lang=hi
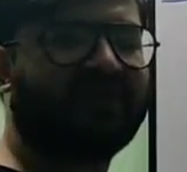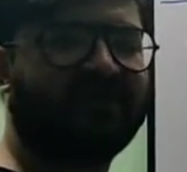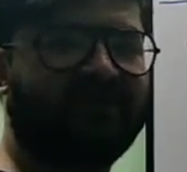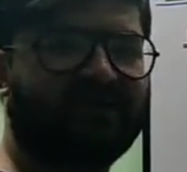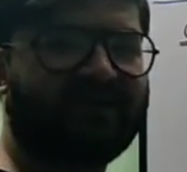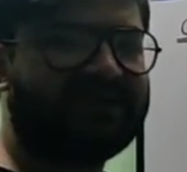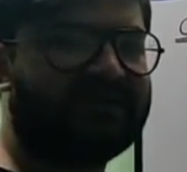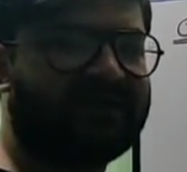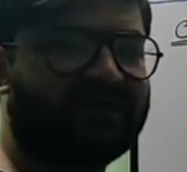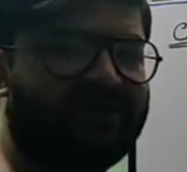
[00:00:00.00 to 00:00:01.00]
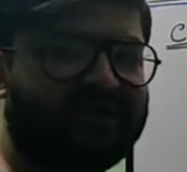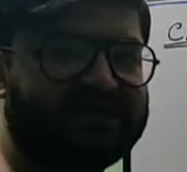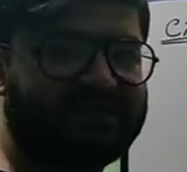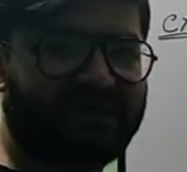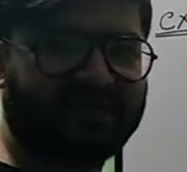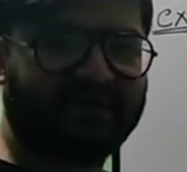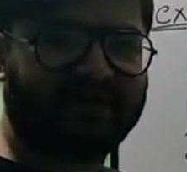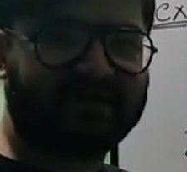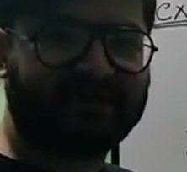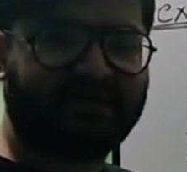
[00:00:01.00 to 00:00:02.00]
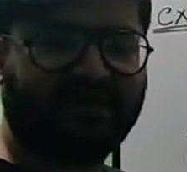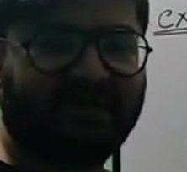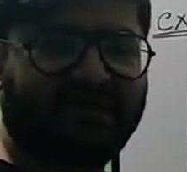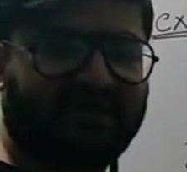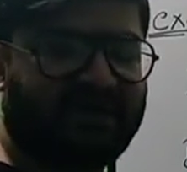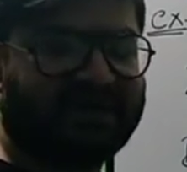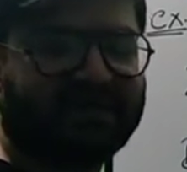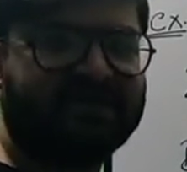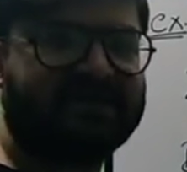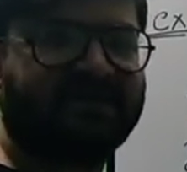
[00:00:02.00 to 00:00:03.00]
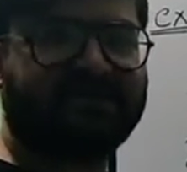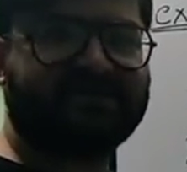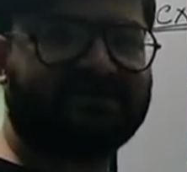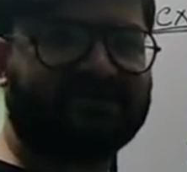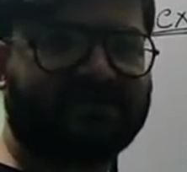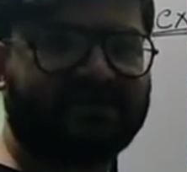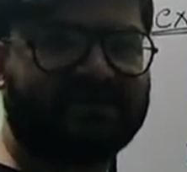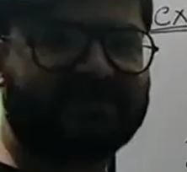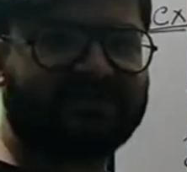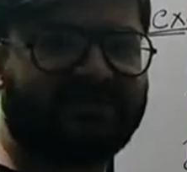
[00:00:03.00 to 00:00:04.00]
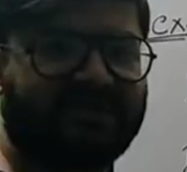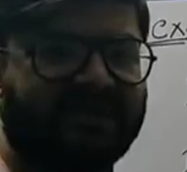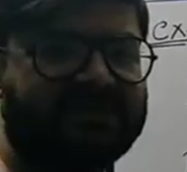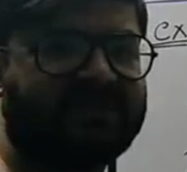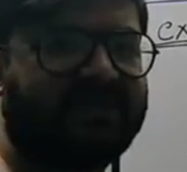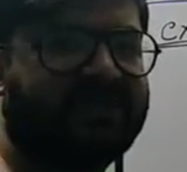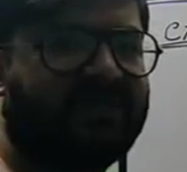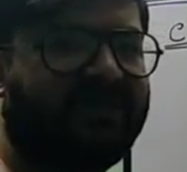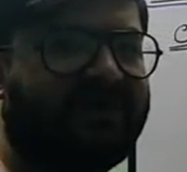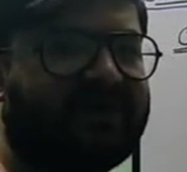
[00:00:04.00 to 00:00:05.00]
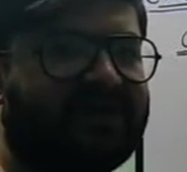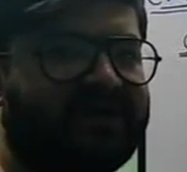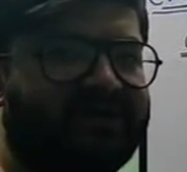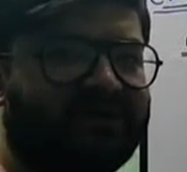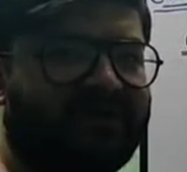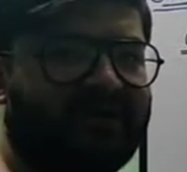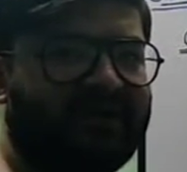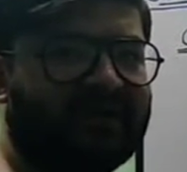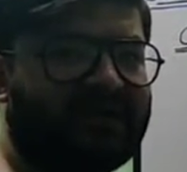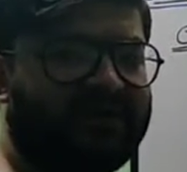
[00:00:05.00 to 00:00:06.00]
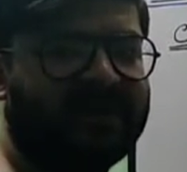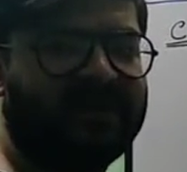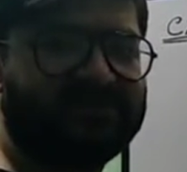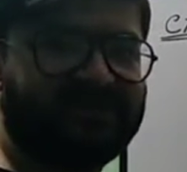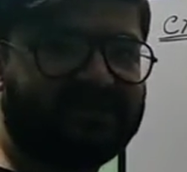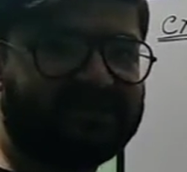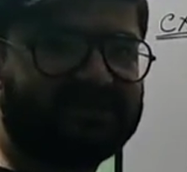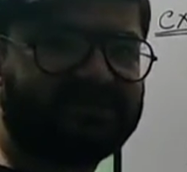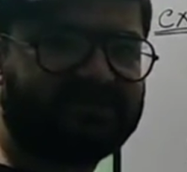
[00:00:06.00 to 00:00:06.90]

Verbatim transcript: हम क्या बोलेंगे दे आर कॉल्ड एज रिएक्टेंट्स रिएक्टेंट्स आर द सब्सटेंसेस दैट इनिशियली टेक पार्ट इन केमिकल चेंज